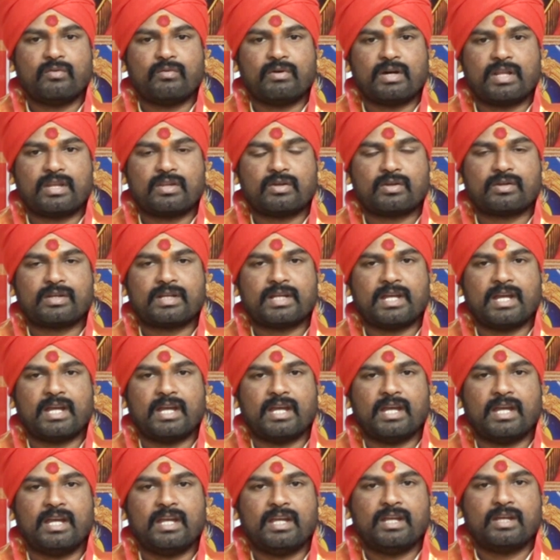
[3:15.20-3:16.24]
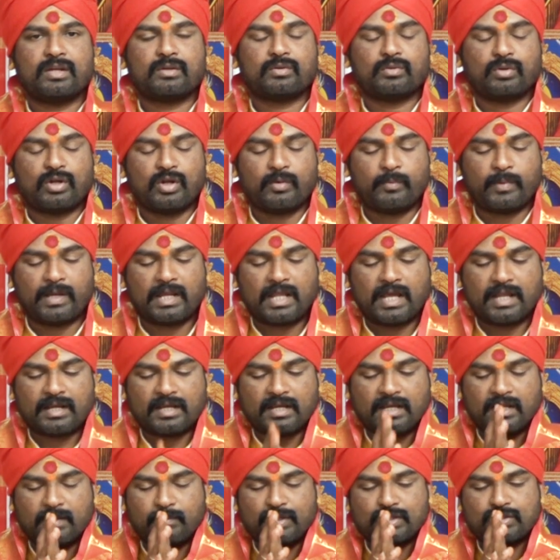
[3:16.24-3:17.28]
వారి యొక్క గృహబలాన్ని
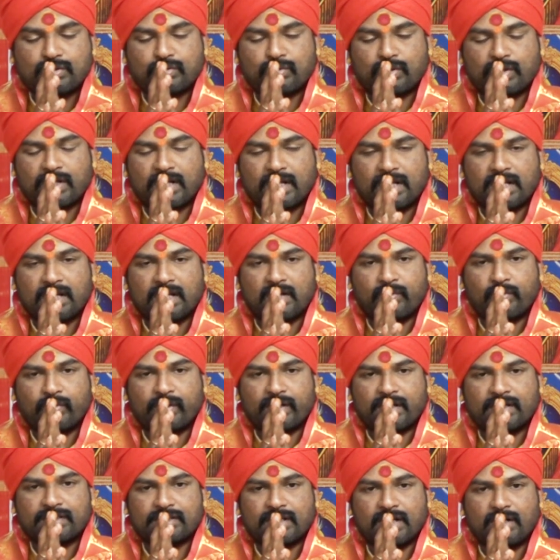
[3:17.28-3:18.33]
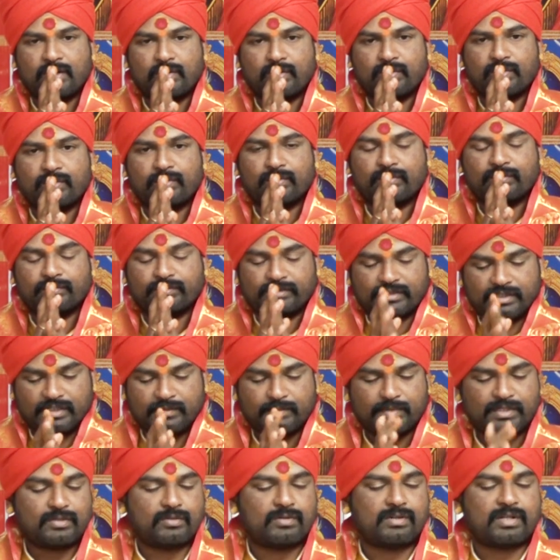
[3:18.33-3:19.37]
నిర్మించుకోవడానికి అవకాశాలు ఈ
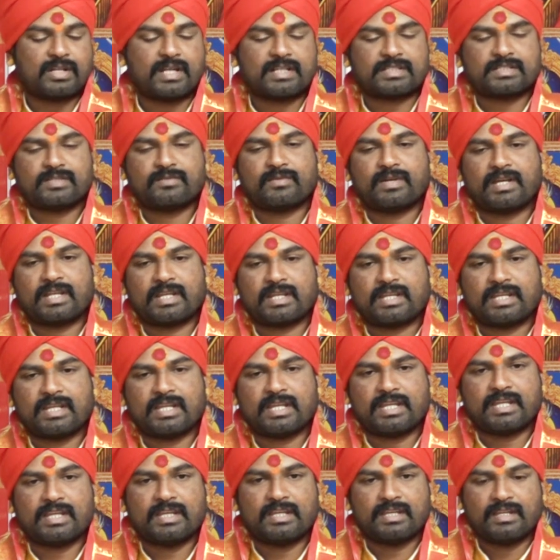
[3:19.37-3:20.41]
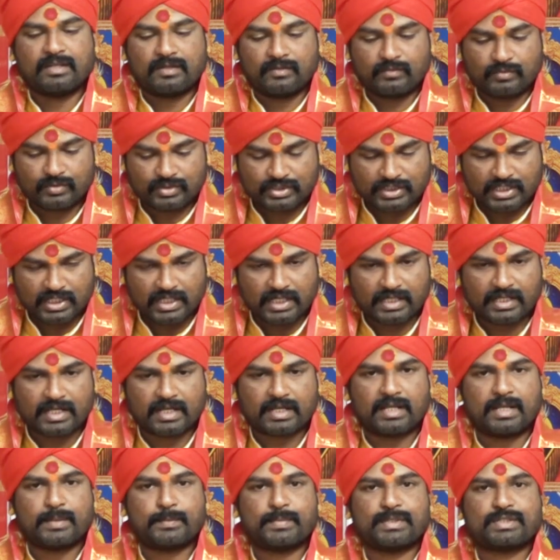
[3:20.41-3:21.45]
మిథున రాశి వారికి పుష్కలంగా
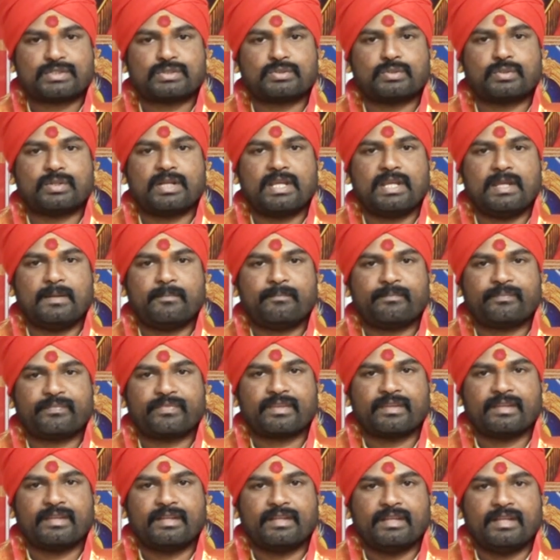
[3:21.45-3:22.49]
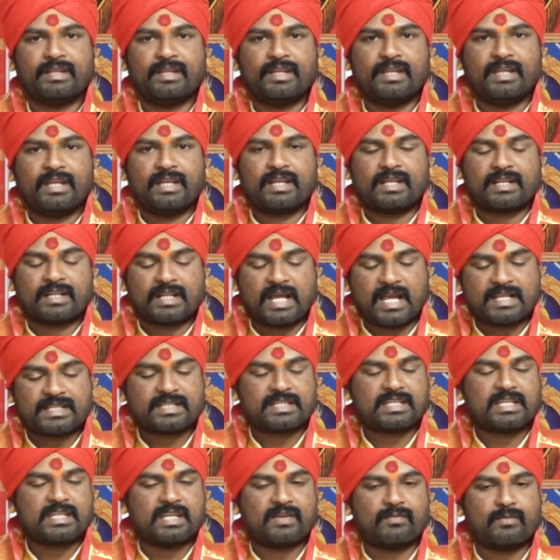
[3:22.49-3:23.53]
కనిపిస్తున్నాయి
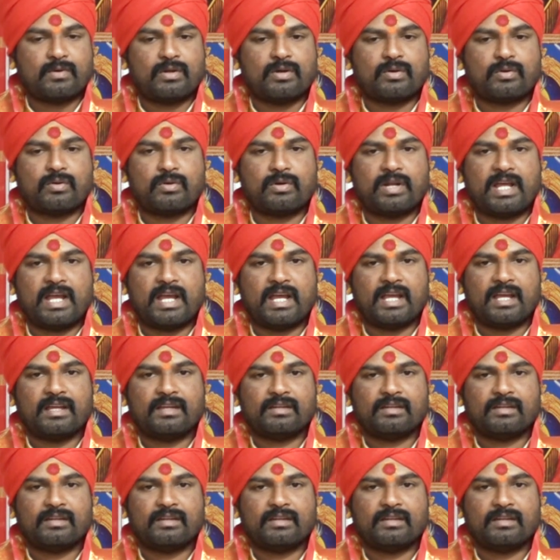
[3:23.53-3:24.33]
రాజకీయంలో కూడా